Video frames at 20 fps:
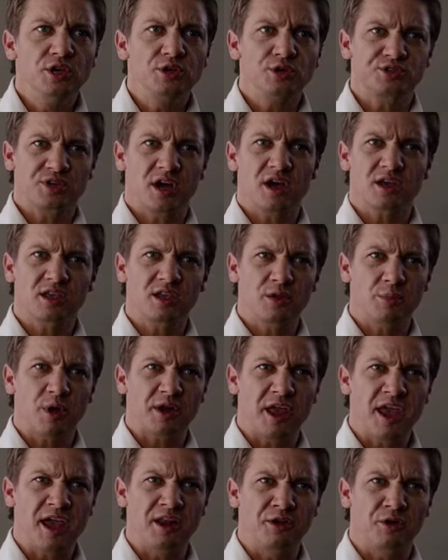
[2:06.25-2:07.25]
నువ్వు ఈ యాక్టివ్
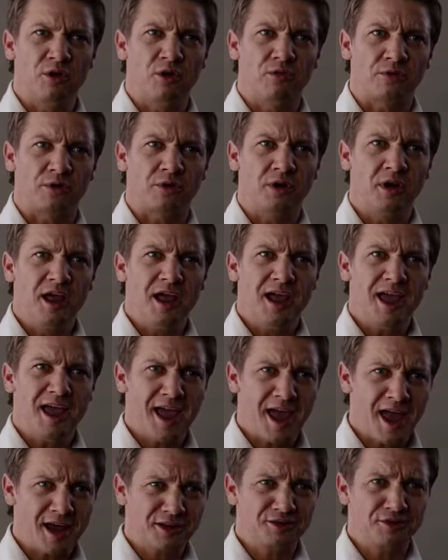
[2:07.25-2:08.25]
న్యూక్లియర్ లాంచ్ కోడ్స్
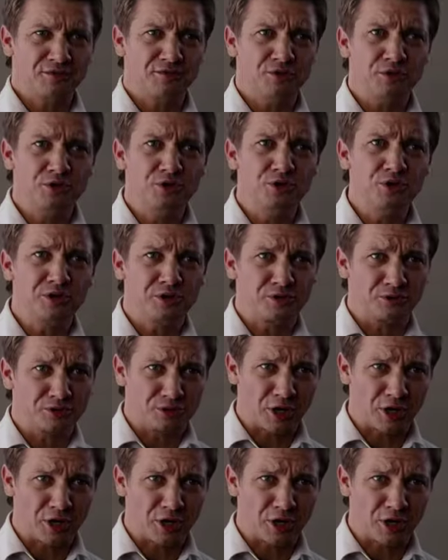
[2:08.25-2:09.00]
ని ఆ తీవ్రవాదులకు